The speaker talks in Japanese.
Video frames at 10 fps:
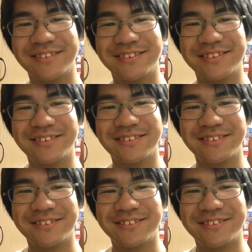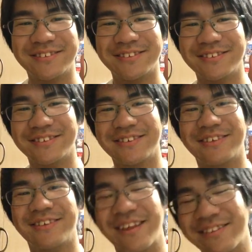?X
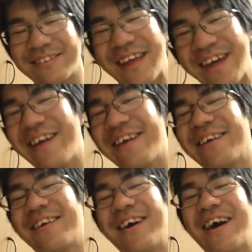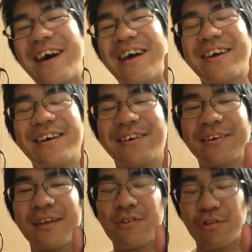ボーズ 2! ですね。はい。
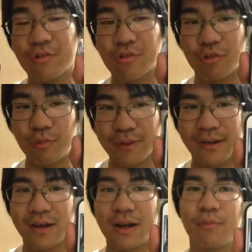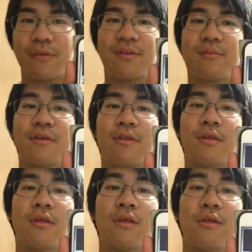一応、ちょっとホマさんからも説明、っ
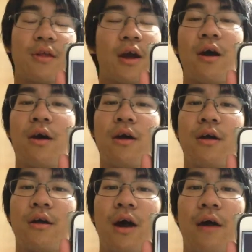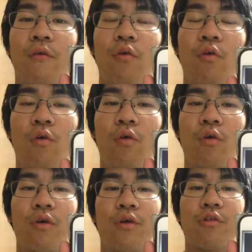てか、あのー、
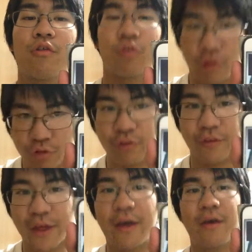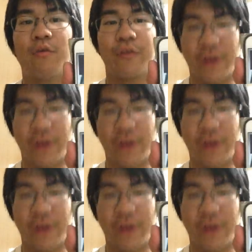ちょっと言うので、お願